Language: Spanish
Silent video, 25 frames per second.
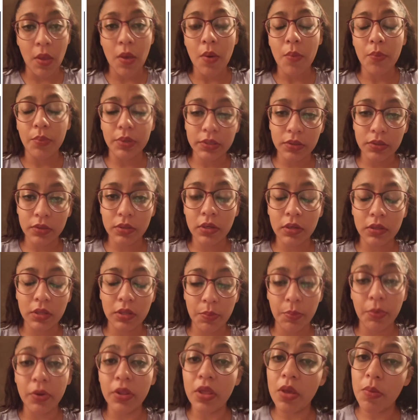pues otro
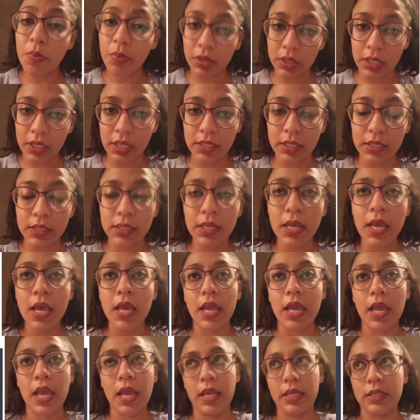tipo de hipótesis
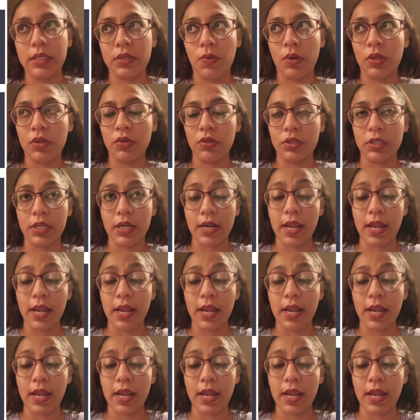que es cuando se